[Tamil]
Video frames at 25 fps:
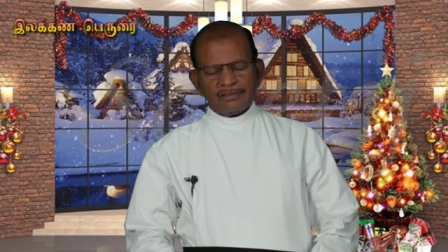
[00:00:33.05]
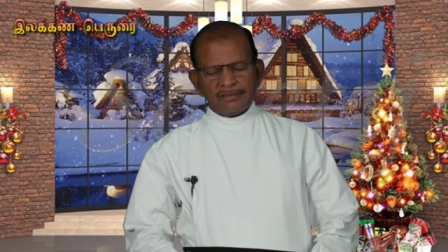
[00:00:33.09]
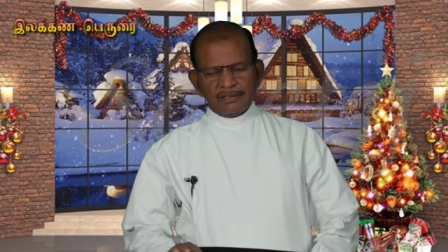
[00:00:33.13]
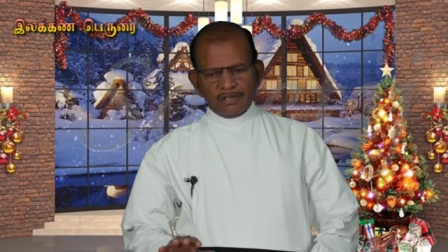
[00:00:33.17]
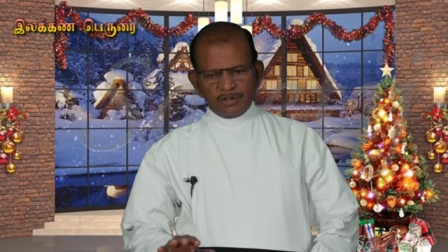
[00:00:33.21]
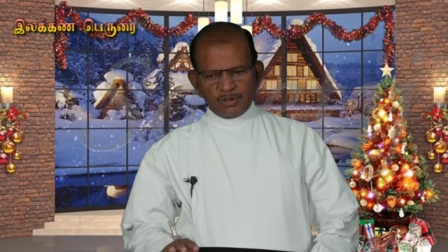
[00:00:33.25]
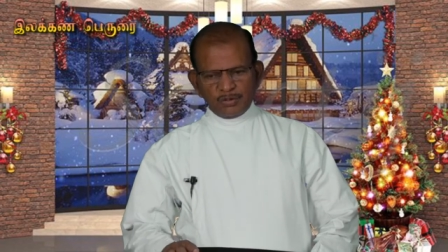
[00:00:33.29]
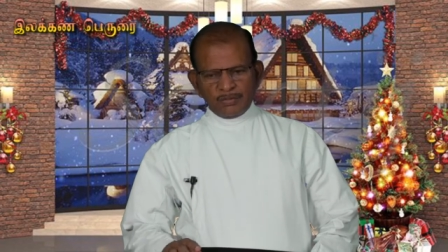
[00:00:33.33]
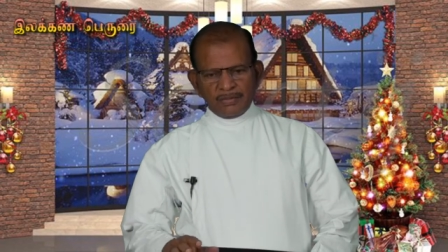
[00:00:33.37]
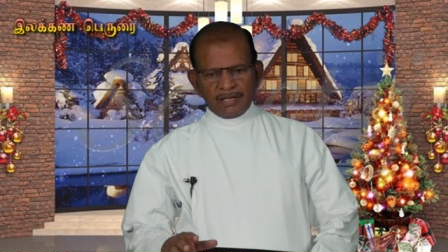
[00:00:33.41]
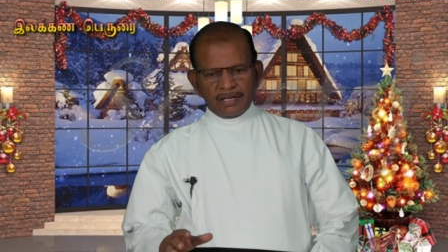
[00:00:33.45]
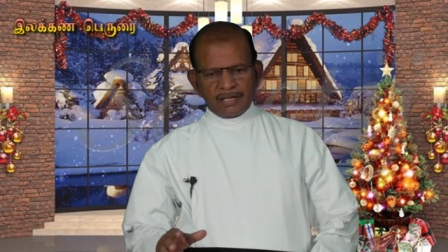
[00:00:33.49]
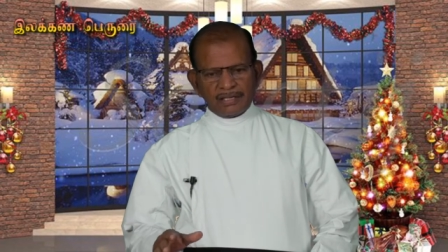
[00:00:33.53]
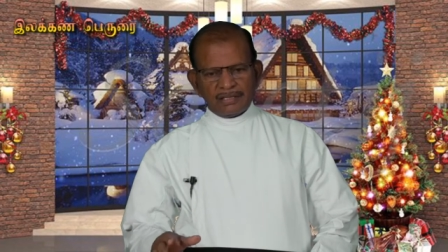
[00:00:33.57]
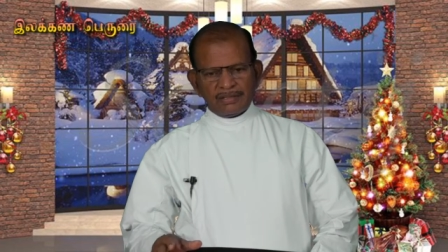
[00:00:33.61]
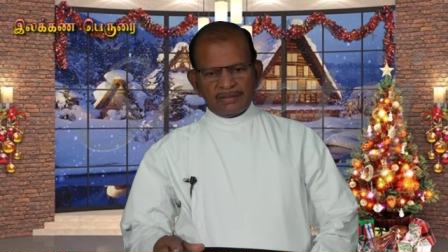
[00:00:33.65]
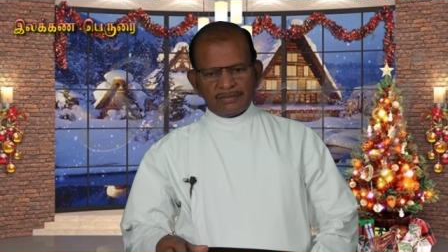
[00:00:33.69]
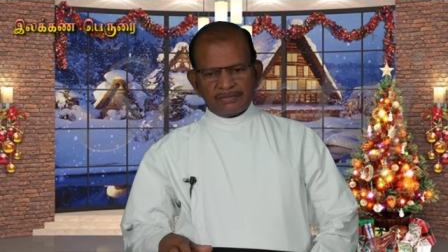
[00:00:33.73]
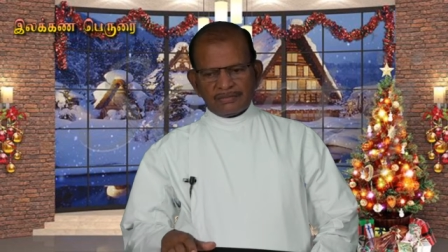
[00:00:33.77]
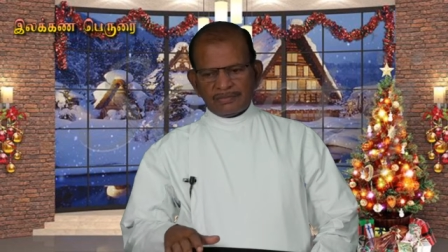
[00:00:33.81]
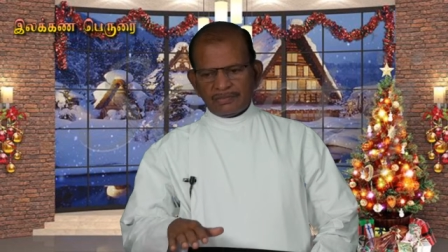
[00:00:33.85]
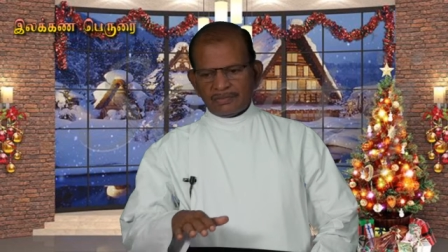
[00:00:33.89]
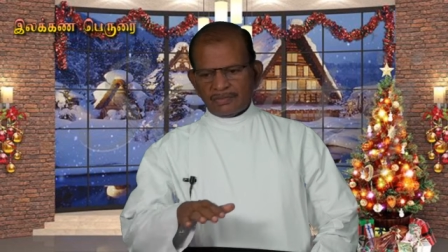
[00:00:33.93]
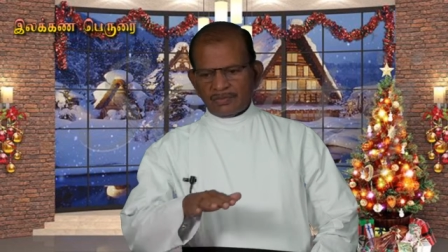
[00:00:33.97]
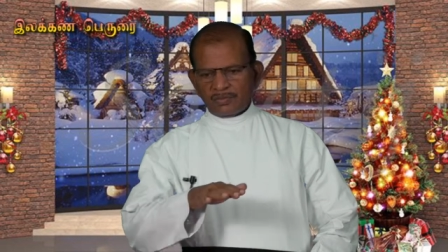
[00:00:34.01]

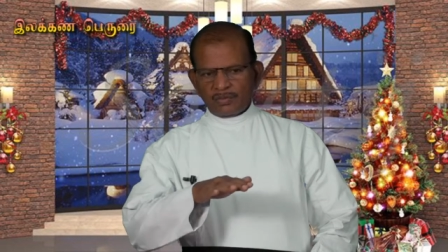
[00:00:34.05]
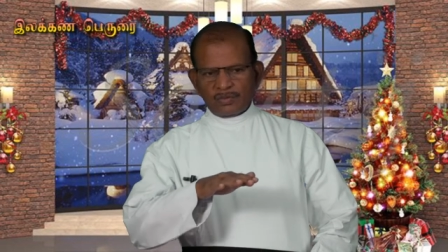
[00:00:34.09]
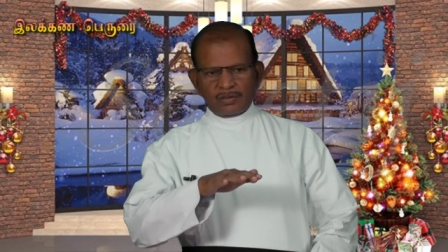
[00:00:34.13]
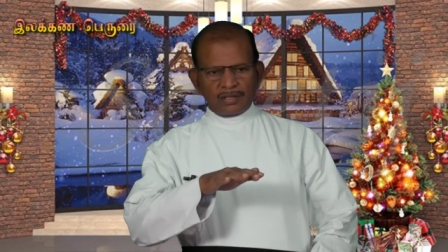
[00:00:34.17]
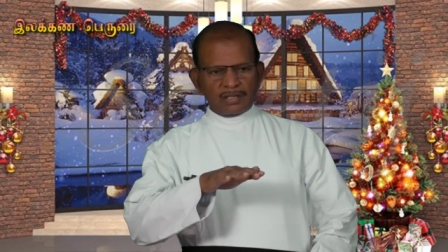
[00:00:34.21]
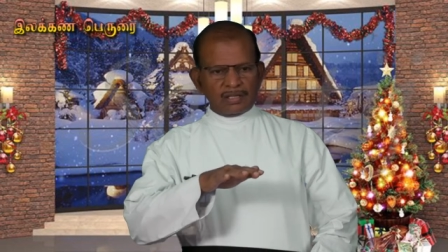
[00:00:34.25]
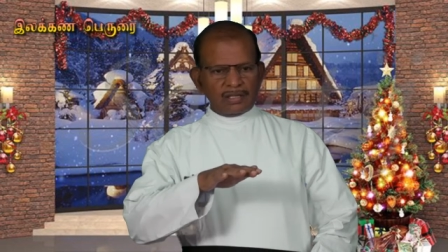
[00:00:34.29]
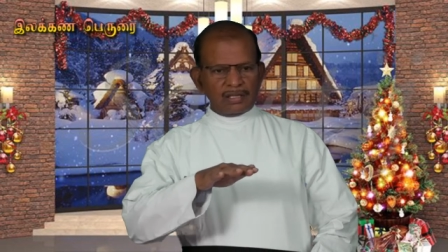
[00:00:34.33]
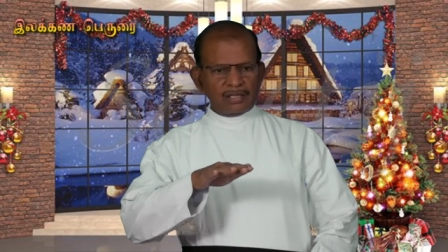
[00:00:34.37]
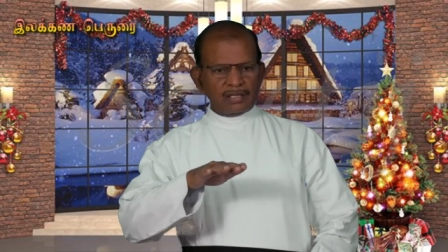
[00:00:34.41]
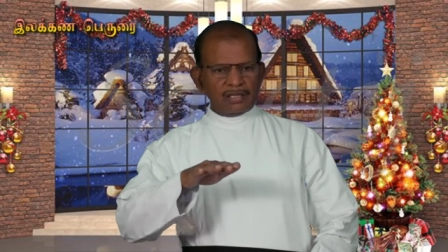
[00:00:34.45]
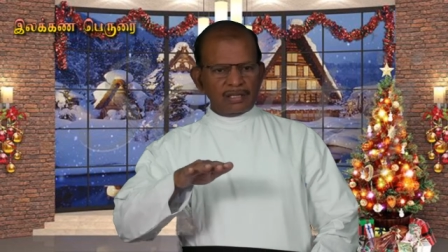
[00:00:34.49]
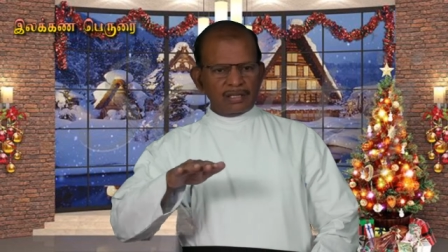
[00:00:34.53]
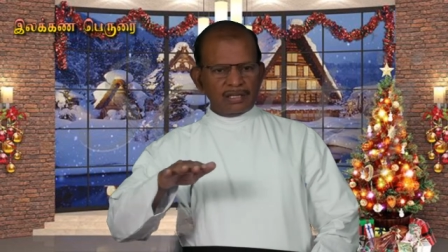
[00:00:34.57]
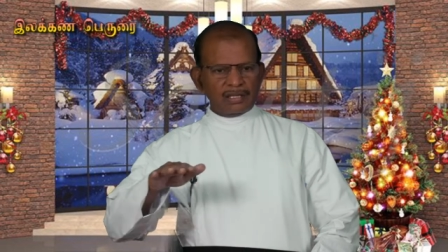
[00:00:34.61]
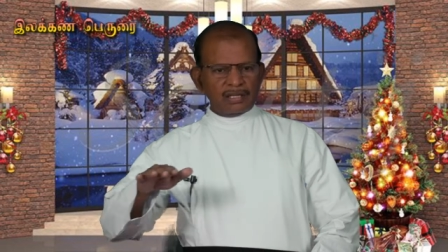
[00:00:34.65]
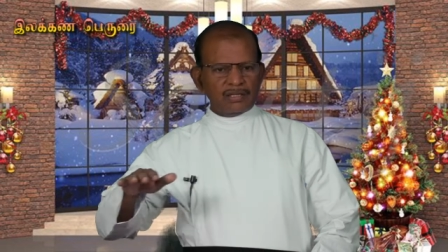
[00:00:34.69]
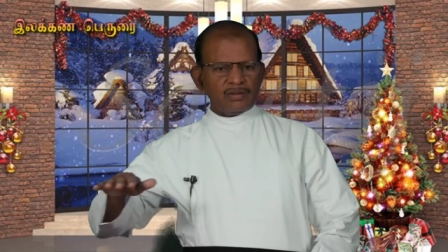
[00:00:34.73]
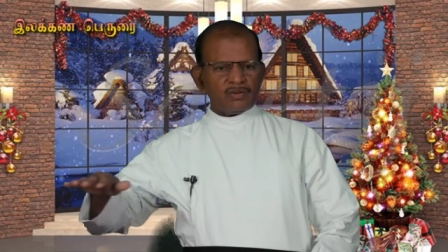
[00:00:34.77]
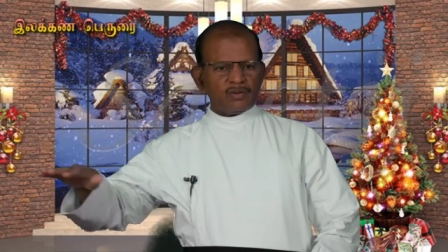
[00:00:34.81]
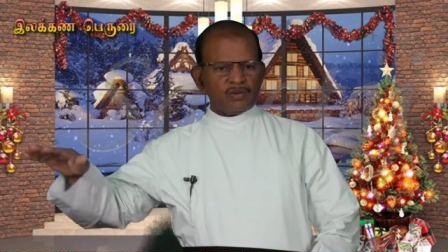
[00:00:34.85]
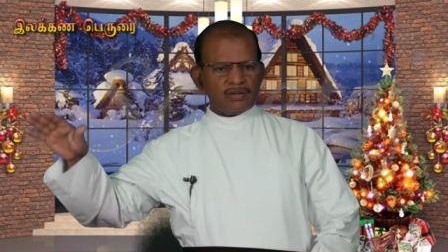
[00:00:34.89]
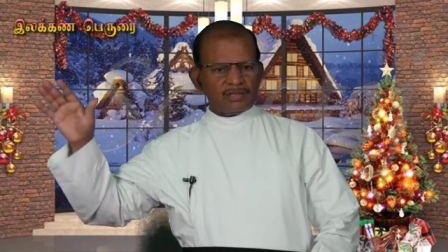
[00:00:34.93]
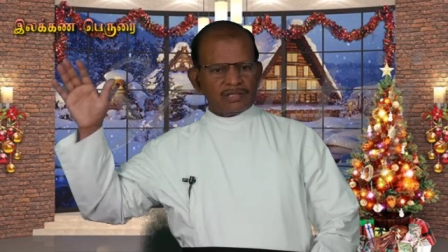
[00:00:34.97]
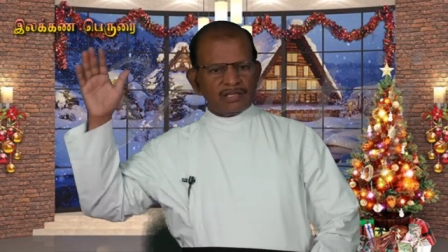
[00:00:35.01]
திருமறையும் ஒரே
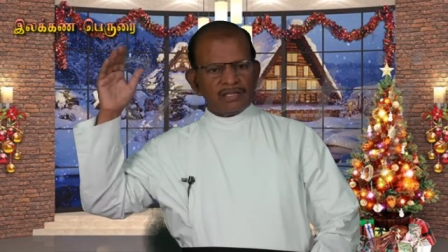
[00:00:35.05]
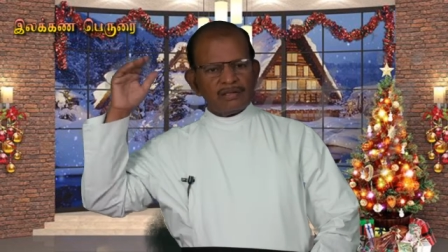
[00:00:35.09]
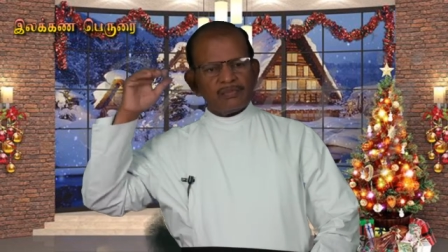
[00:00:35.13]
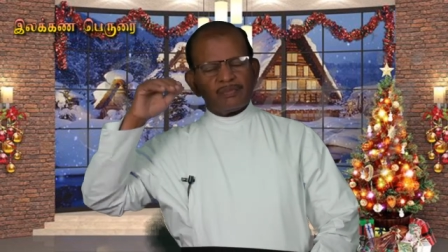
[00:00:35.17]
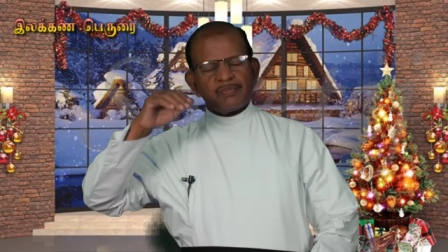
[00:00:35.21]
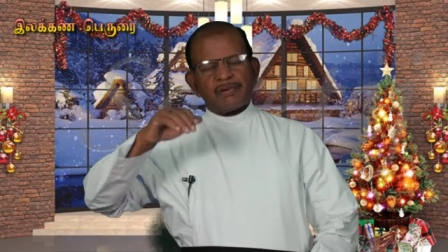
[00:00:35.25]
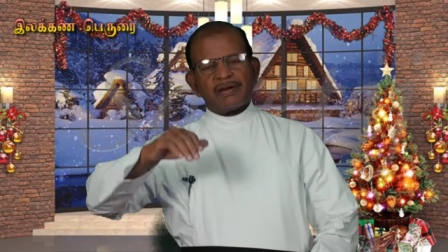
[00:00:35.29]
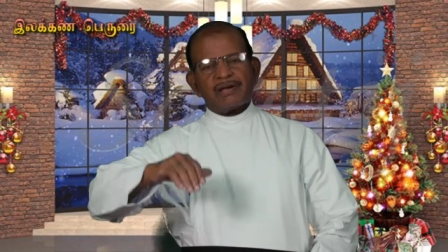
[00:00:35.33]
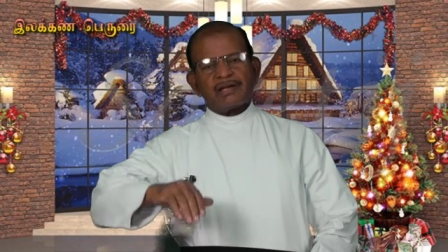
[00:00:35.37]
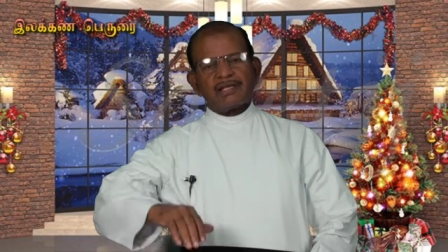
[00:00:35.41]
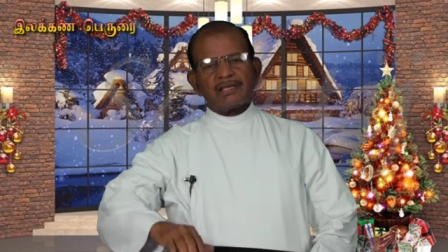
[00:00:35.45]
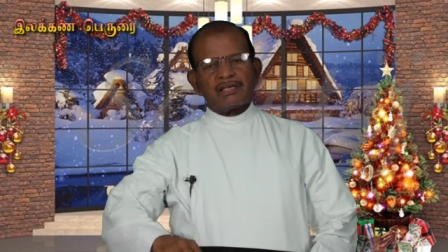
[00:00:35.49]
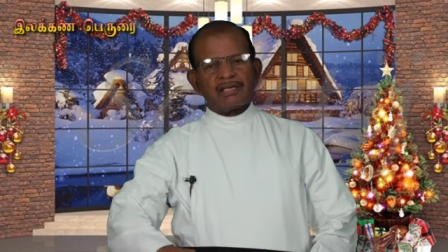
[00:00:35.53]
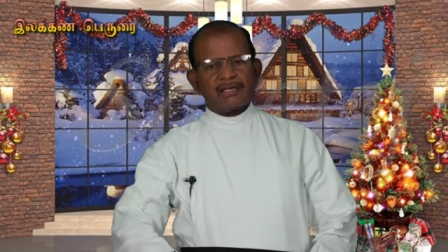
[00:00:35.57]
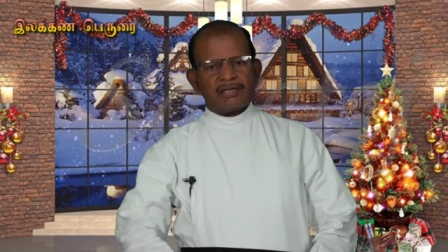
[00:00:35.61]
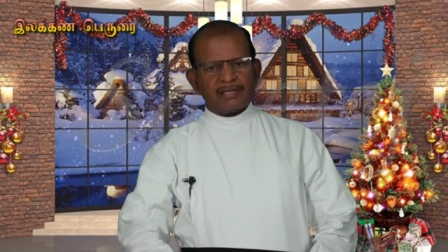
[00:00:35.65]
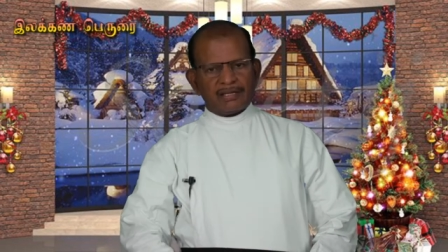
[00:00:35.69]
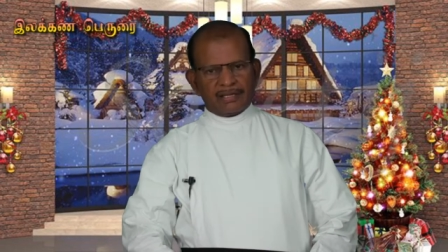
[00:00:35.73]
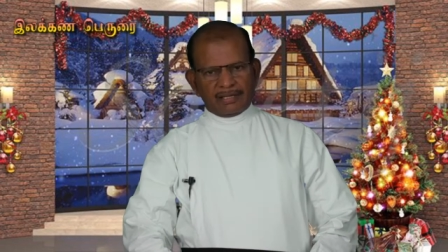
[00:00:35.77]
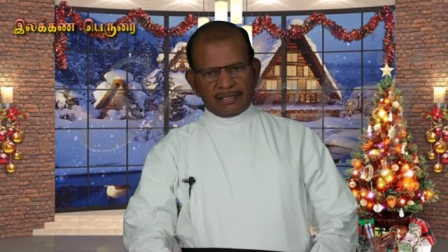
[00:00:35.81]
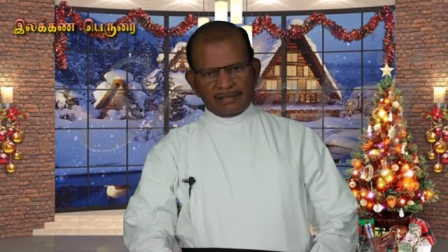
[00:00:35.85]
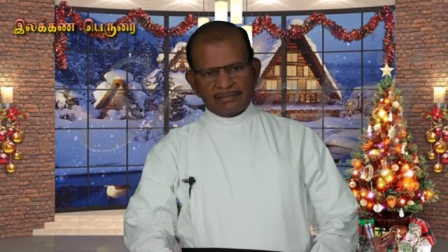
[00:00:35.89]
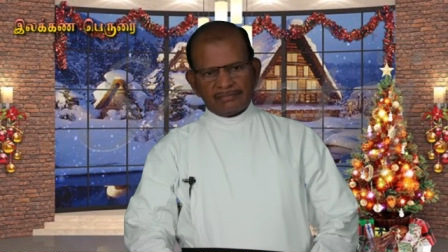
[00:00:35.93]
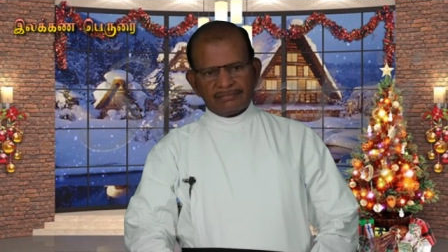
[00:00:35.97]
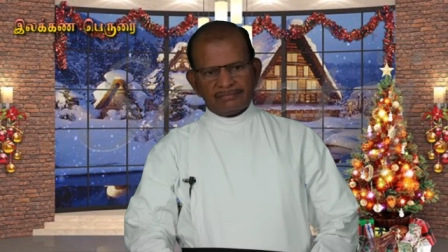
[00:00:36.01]
நேர்கோட்டில்
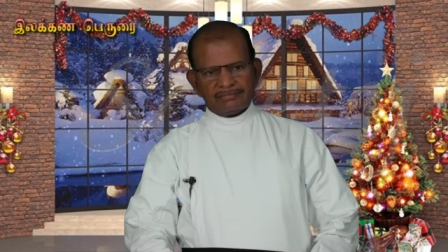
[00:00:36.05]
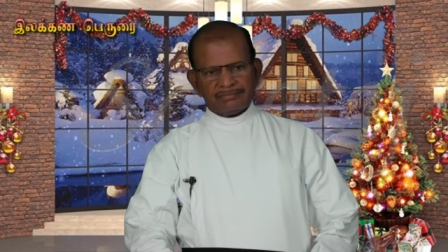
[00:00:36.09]
பயணிக்கின்றன